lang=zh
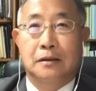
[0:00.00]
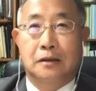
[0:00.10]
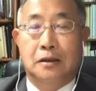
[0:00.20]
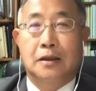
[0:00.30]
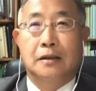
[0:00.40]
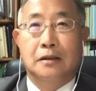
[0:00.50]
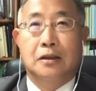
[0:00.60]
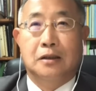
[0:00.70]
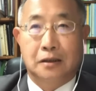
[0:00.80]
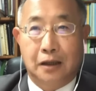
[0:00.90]
执政
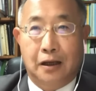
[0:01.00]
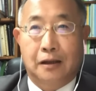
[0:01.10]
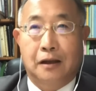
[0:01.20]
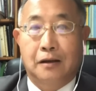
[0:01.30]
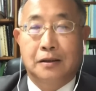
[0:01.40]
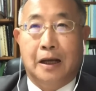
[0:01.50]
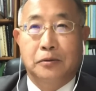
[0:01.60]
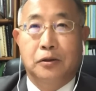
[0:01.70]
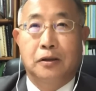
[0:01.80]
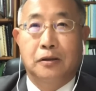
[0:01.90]
十年，哈，
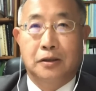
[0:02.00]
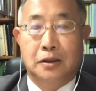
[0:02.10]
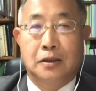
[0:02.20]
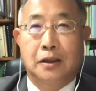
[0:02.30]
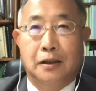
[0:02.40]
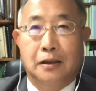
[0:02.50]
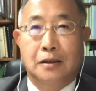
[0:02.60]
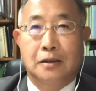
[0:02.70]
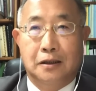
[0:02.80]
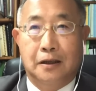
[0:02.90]
掌权有十年
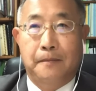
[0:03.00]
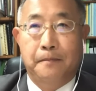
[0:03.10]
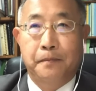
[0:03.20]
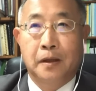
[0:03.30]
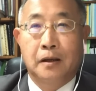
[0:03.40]
的时间，